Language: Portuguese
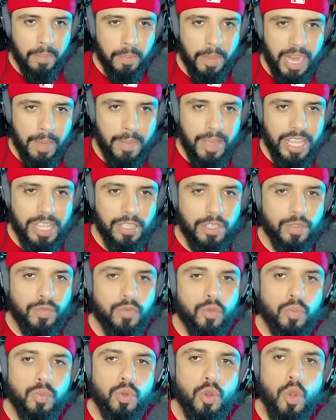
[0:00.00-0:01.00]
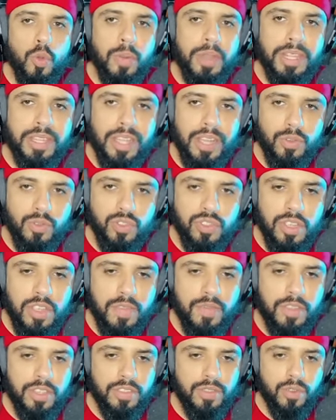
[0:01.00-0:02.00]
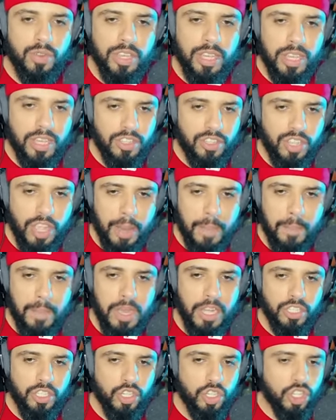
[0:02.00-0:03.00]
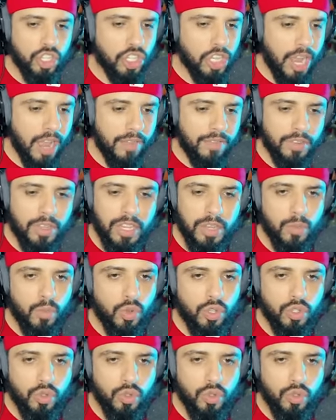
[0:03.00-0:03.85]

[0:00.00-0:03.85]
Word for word: Parabéns por completar os níveis. Eu ganhei diamante, chave, ganhei um monte de